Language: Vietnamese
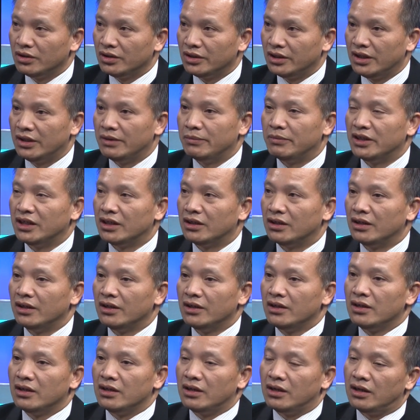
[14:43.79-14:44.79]
Thì bây giờ
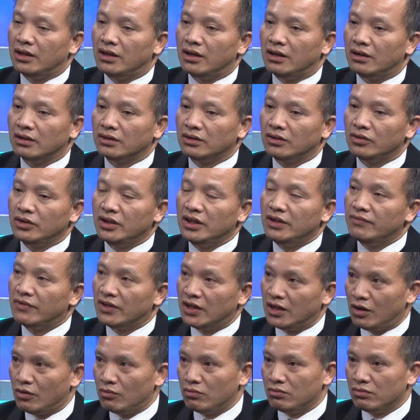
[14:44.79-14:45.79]
tôi đi
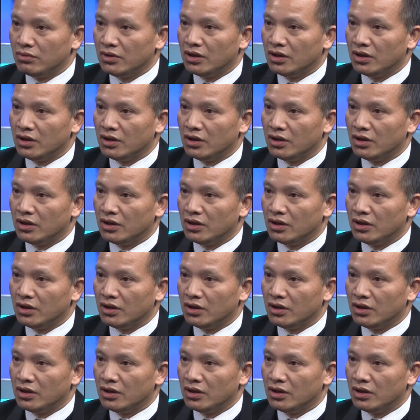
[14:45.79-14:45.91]
vận động